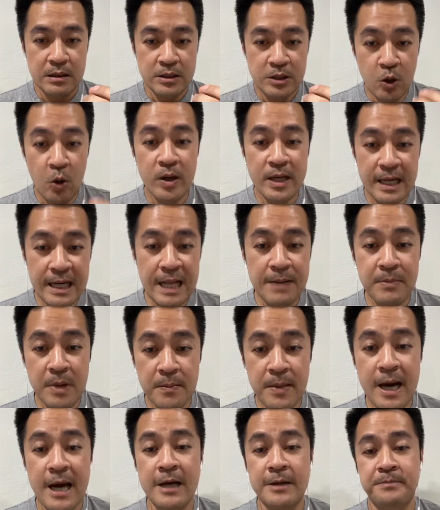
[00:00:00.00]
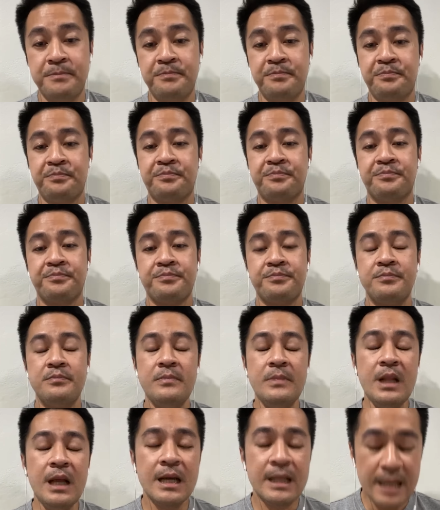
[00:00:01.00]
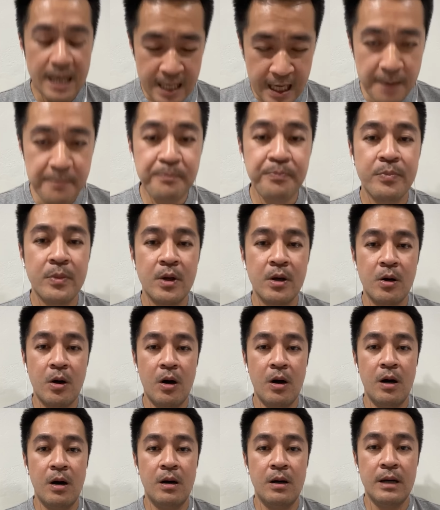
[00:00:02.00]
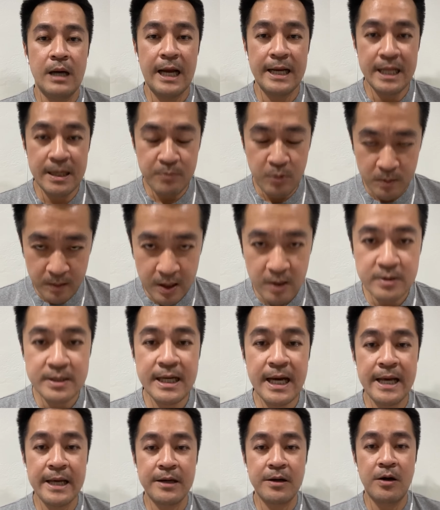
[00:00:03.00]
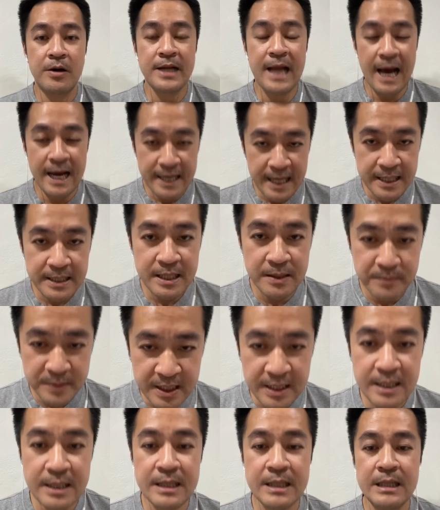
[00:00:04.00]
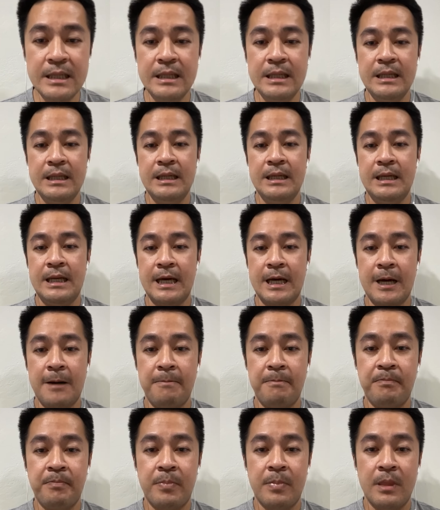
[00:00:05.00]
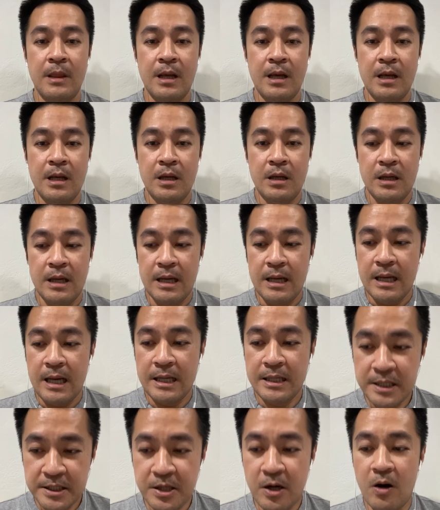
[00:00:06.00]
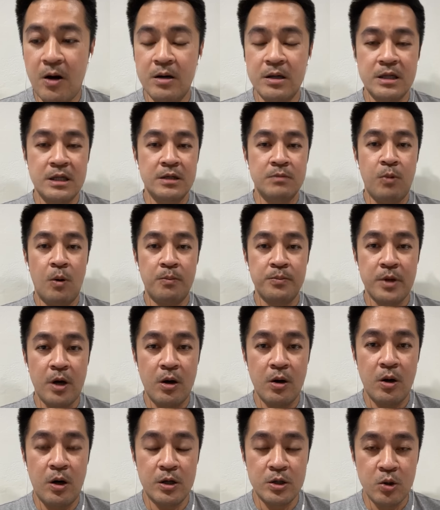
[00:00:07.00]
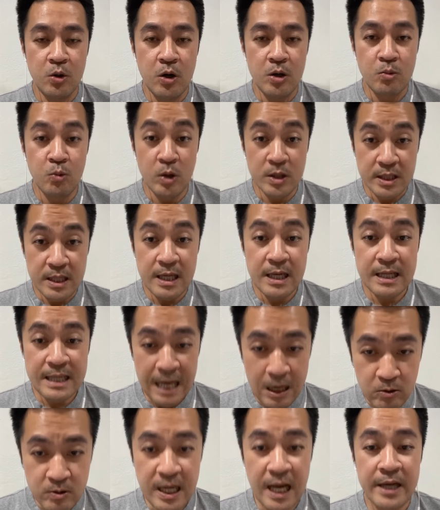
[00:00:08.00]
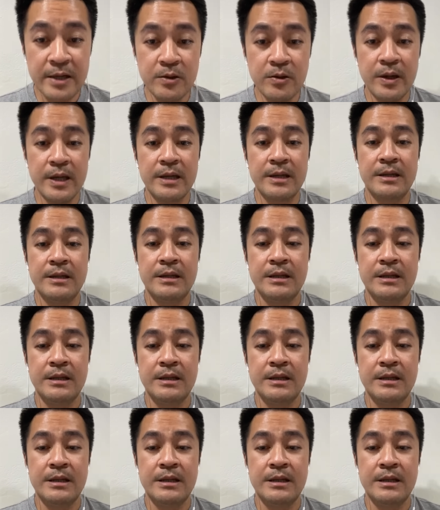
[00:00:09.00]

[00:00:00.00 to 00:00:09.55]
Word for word: โดนอะไรมาบ้างนะครับก็อันนี้ผมเข้าใจก็ด่าได้เต็มที่นะครับอันที่สองคือผมต้องขอโทษวอเตอร์ก้าวไกลด้วย